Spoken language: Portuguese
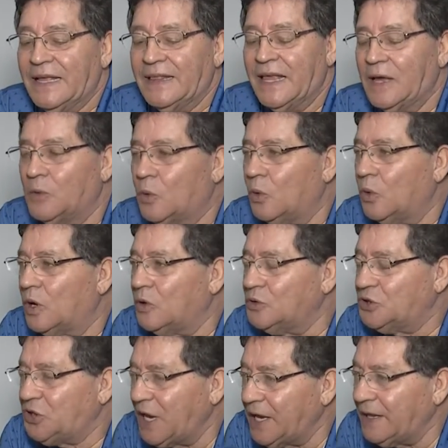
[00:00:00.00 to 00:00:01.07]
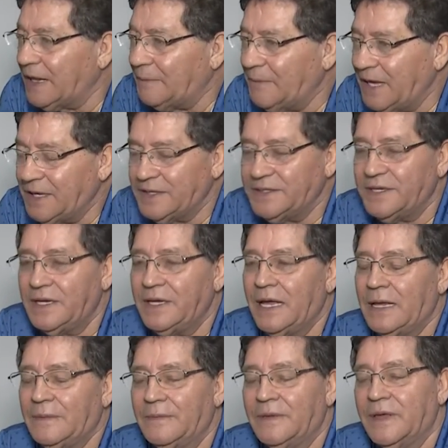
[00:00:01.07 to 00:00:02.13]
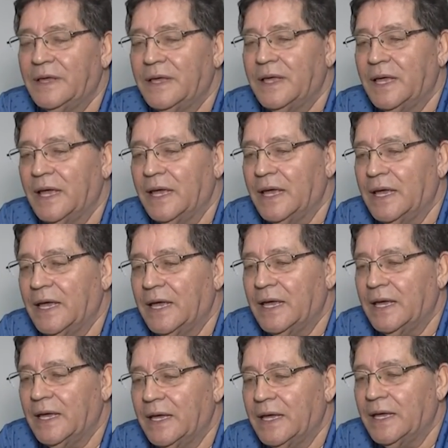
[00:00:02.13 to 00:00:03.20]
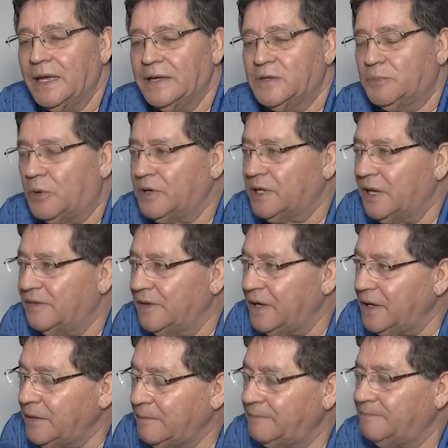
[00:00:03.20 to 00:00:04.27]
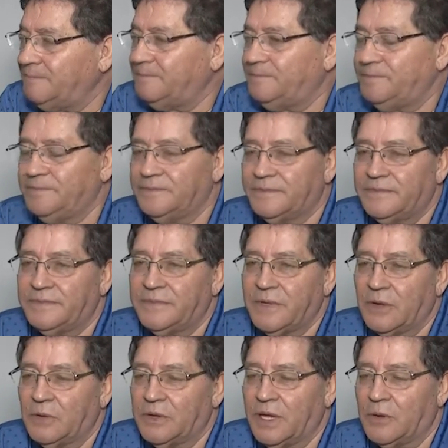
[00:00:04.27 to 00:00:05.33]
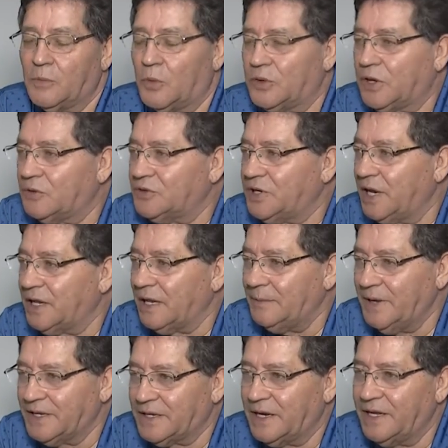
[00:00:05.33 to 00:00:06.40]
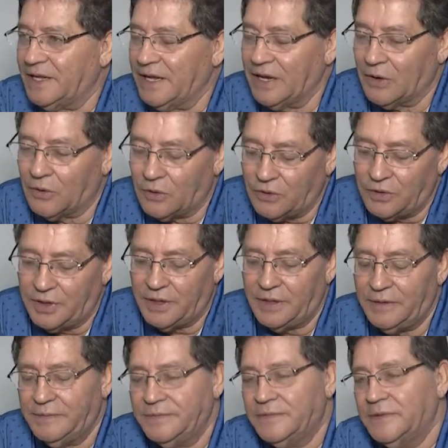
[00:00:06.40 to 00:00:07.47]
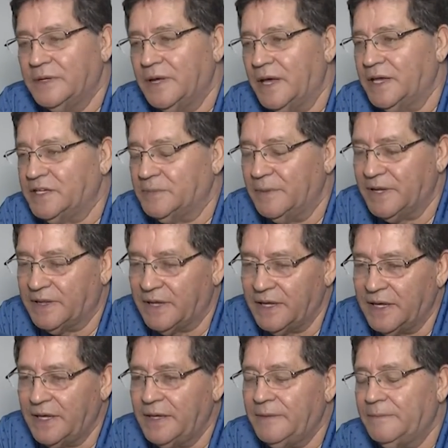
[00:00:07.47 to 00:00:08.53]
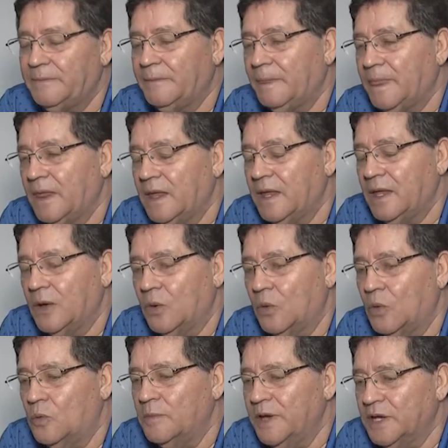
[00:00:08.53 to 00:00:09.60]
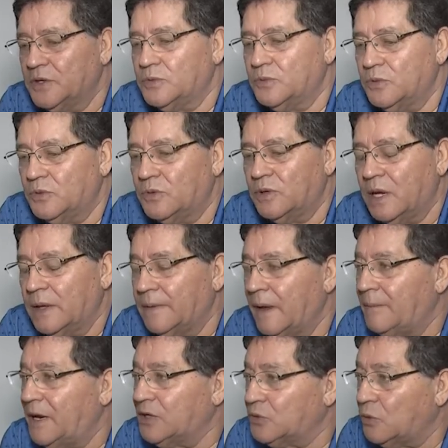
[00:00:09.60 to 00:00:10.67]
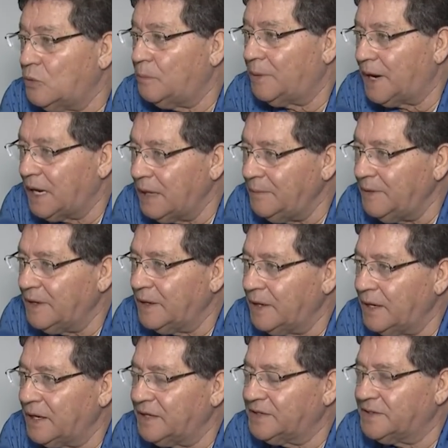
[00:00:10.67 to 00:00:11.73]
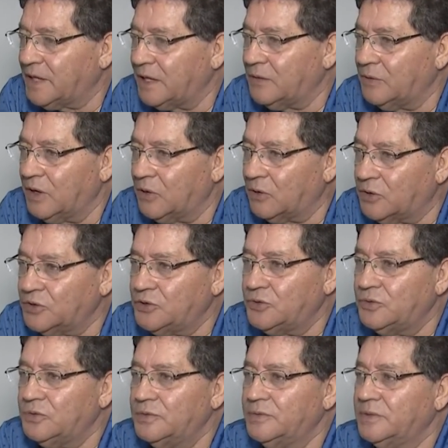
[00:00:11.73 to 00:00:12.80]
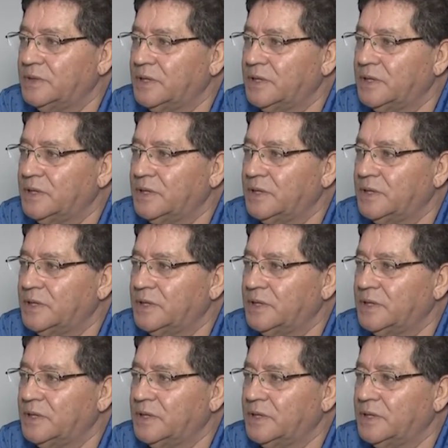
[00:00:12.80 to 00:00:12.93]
Tem que colocar o cheque na mesa, é, Sport TV, tem que botar o cheque na mesa, Rede Record, SBT, ou mesmo Amazon Prime, né, que está no negócio.